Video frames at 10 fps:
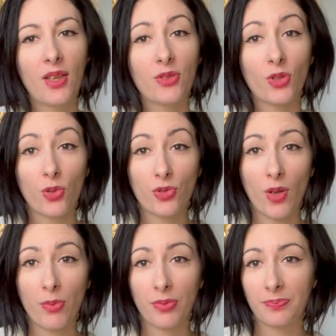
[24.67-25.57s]
dans le
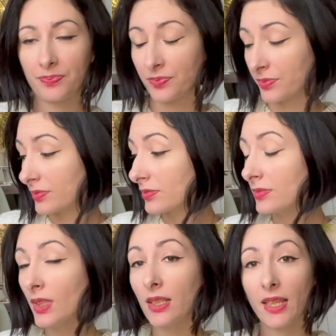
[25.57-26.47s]
swap.
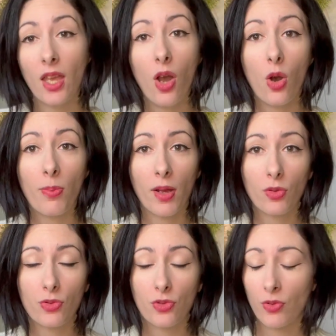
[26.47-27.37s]
D'ailleurs en
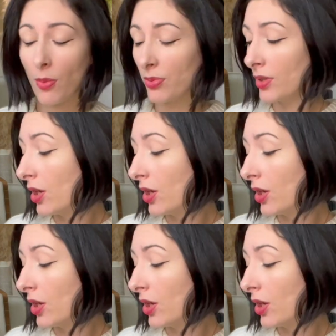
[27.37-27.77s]
parlant du swap,